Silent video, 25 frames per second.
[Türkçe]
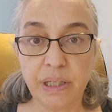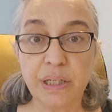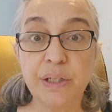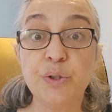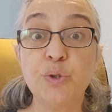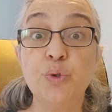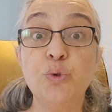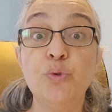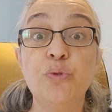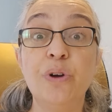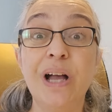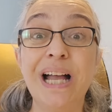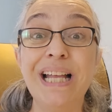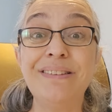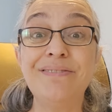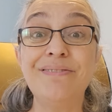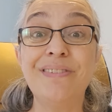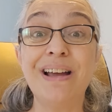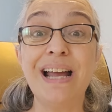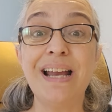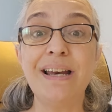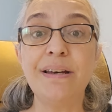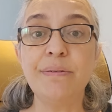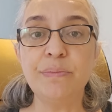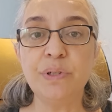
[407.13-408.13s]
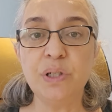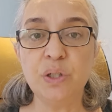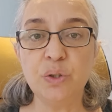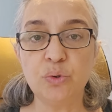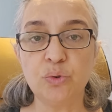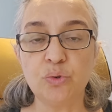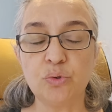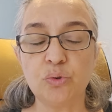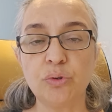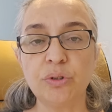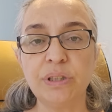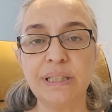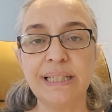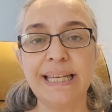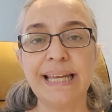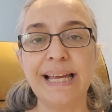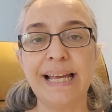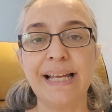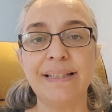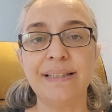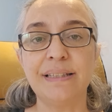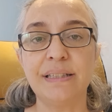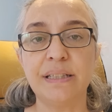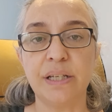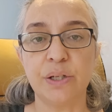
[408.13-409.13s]
Güven vermiyordur. O da
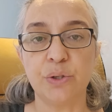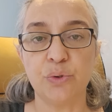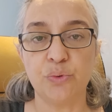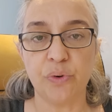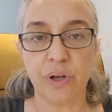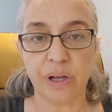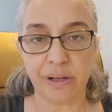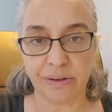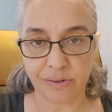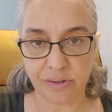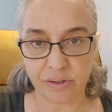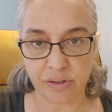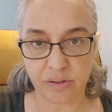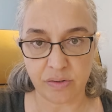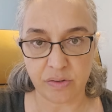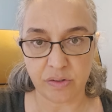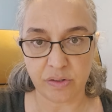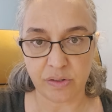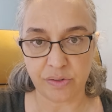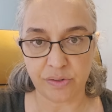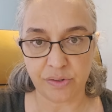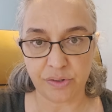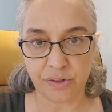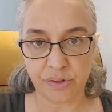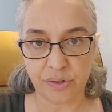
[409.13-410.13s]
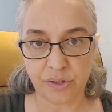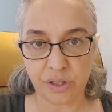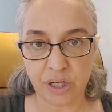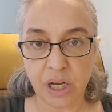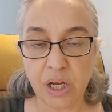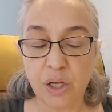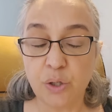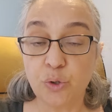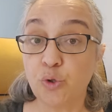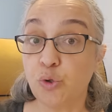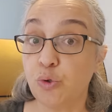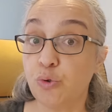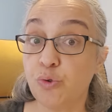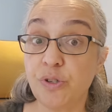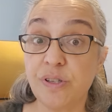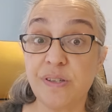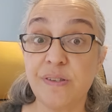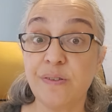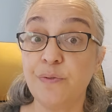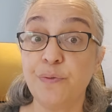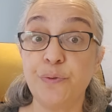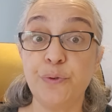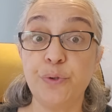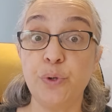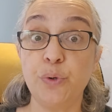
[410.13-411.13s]
kendine güvensizdir. Çocuk
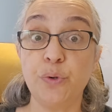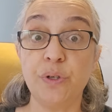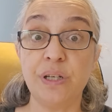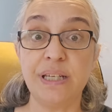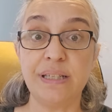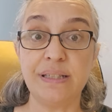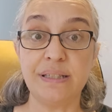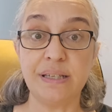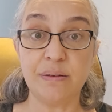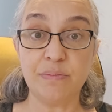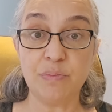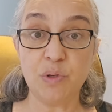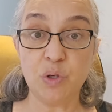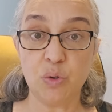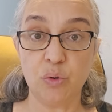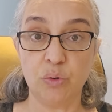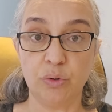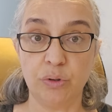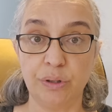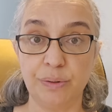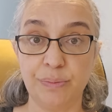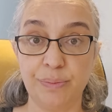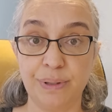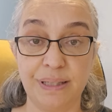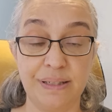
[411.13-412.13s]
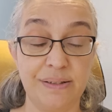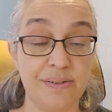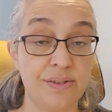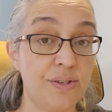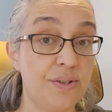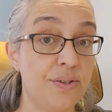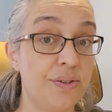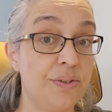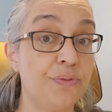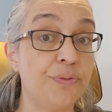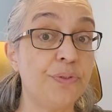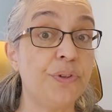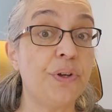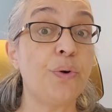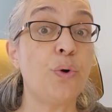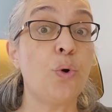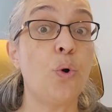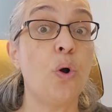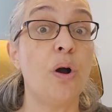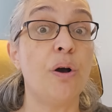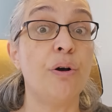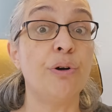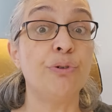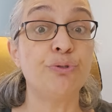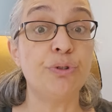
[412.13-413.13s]
sınıfı yönetemiyor olabilir. Sınıfta
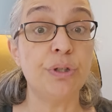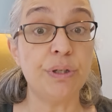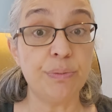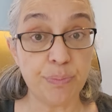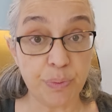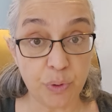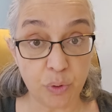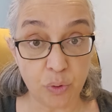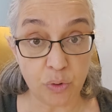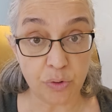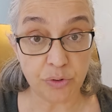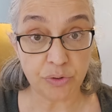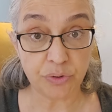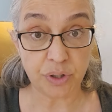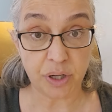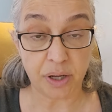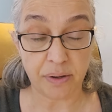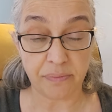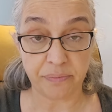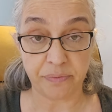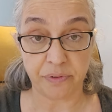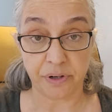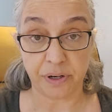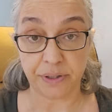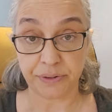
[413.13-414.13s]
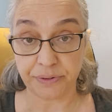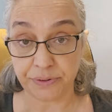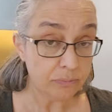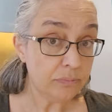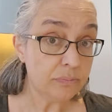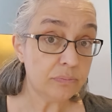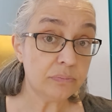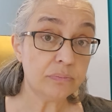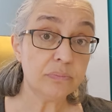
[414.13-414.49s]
kaotik bir ortam vardır.